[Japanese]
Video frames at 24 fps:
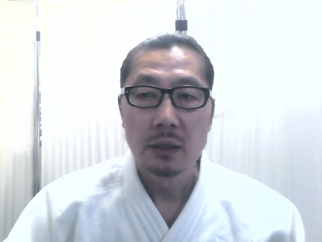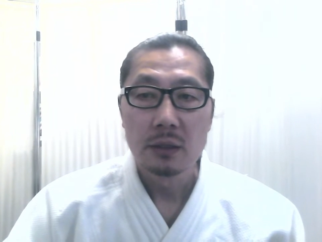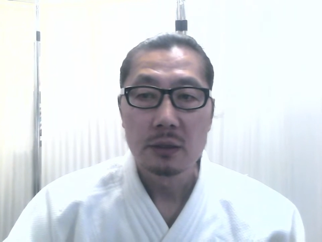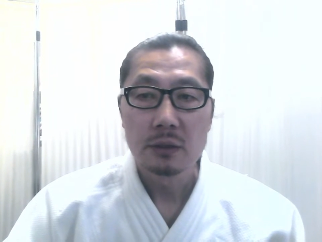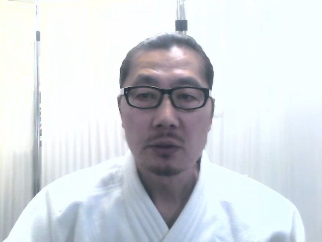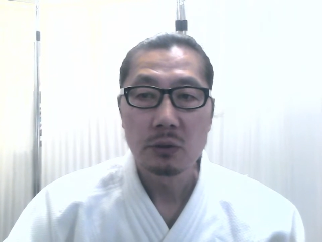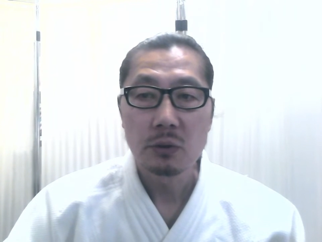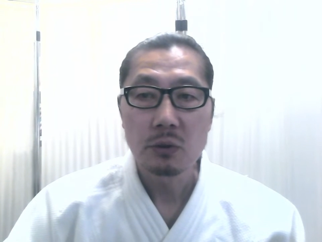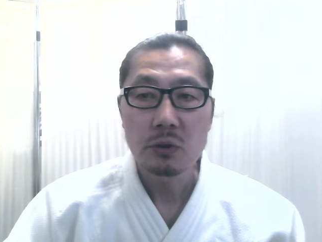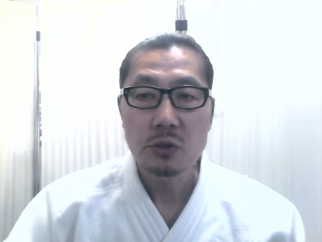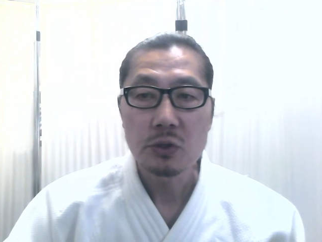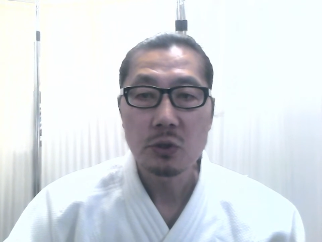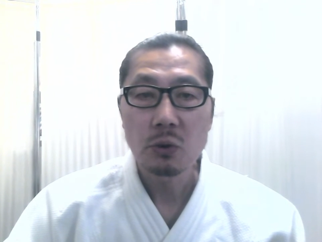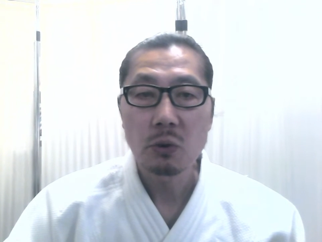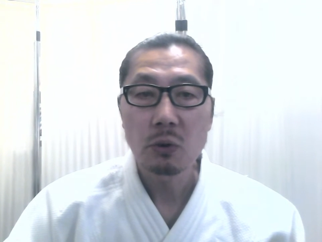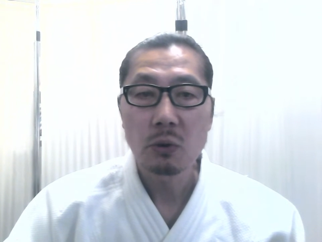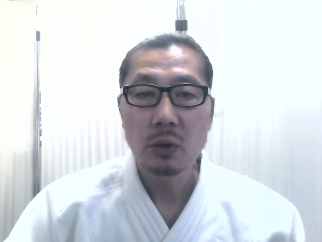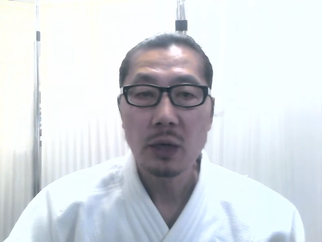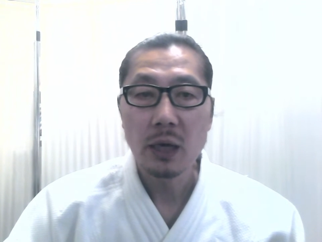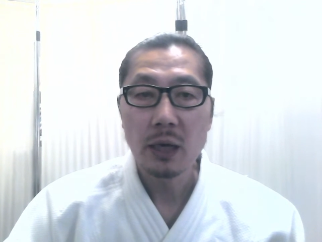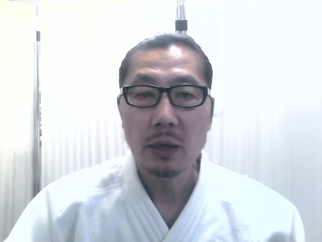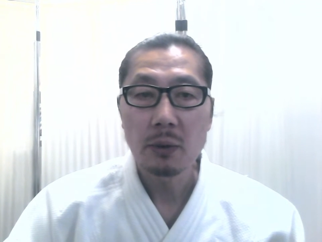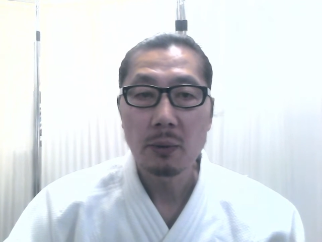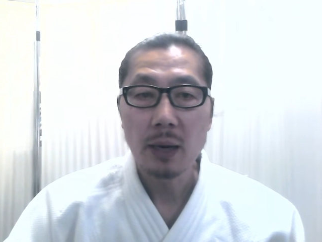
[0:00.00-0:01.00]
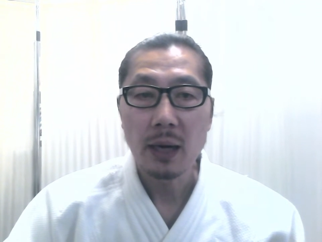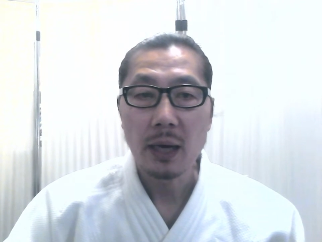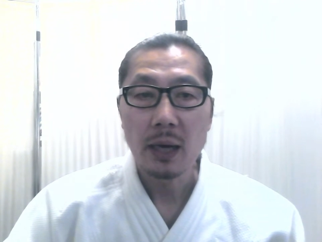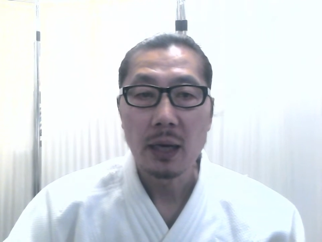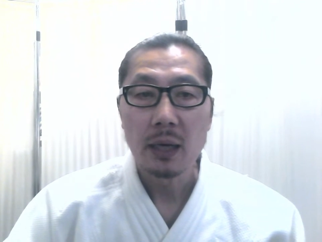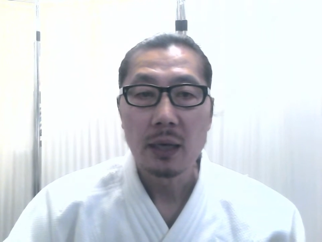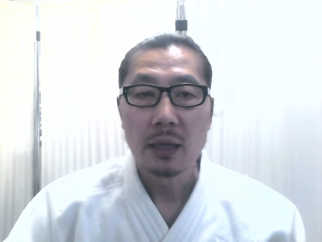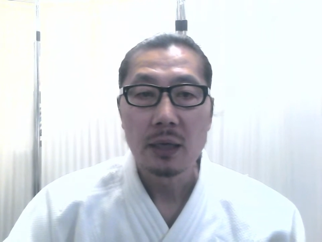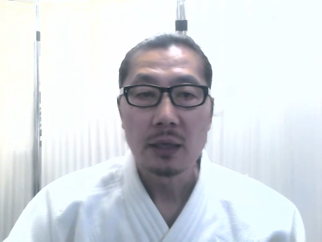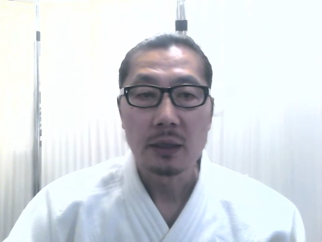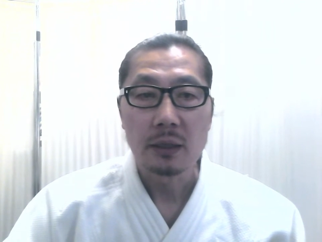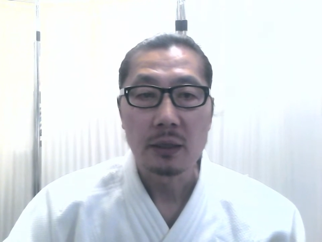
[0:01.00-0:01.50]
その障害は
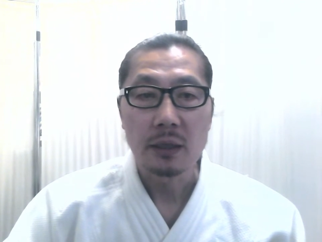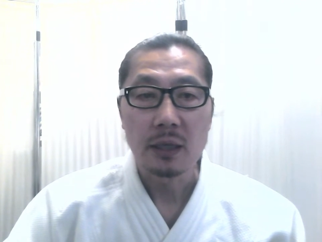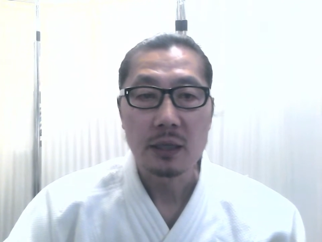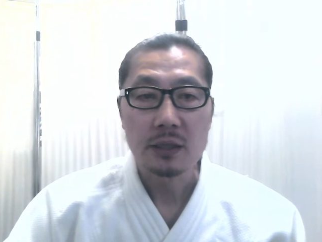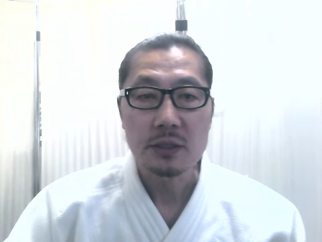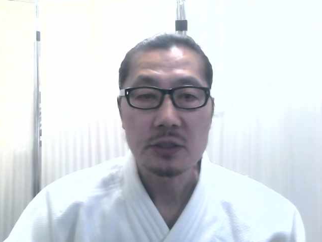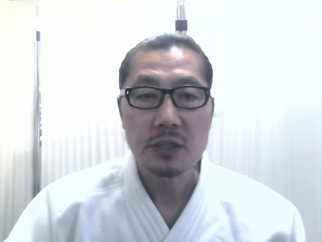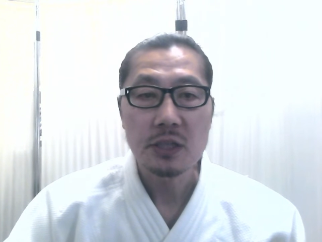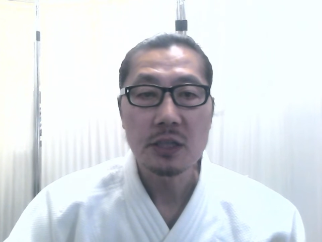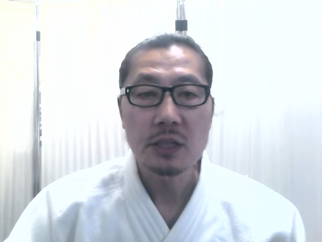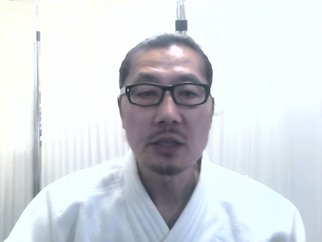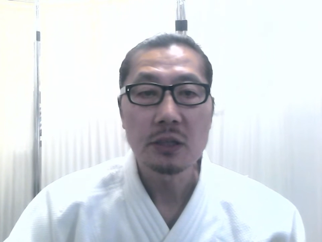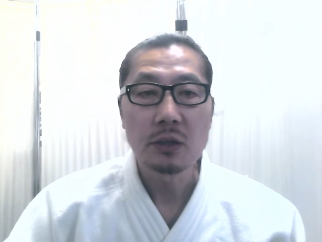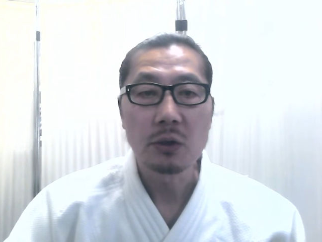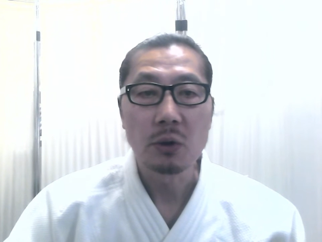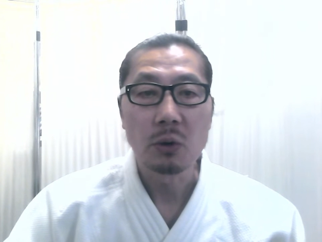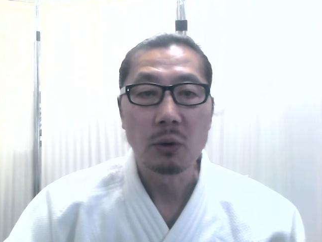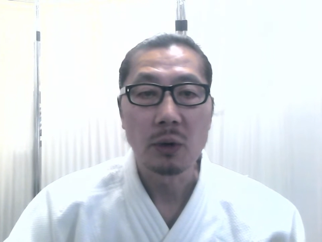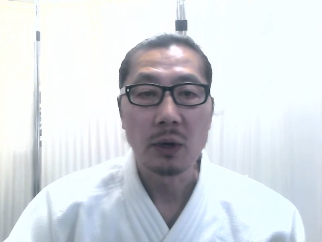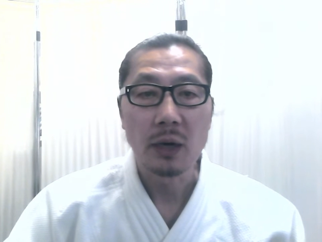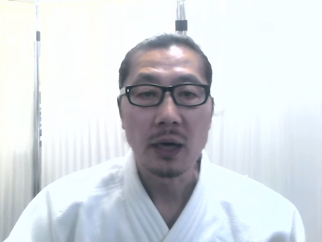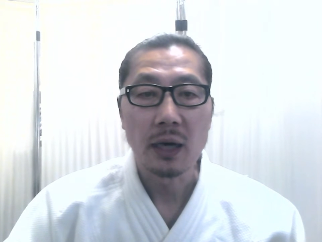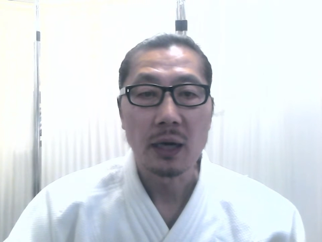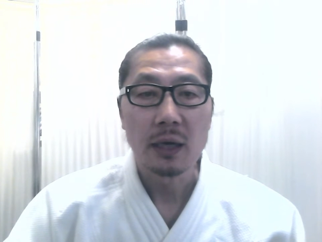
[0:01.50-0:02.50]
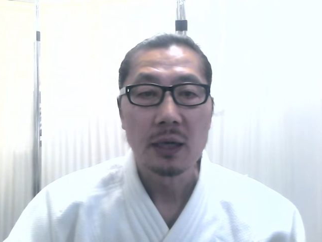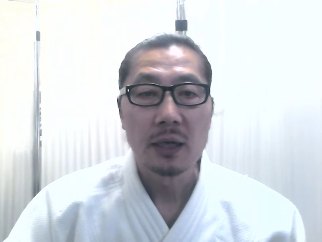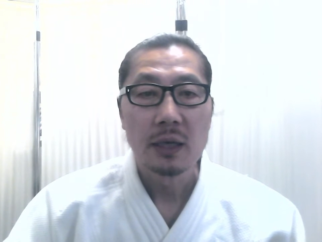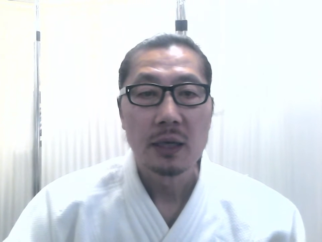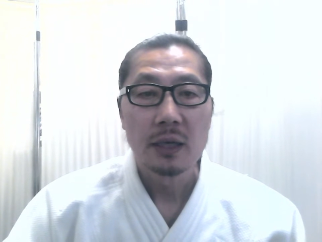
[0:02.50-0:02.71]
ガス賃量が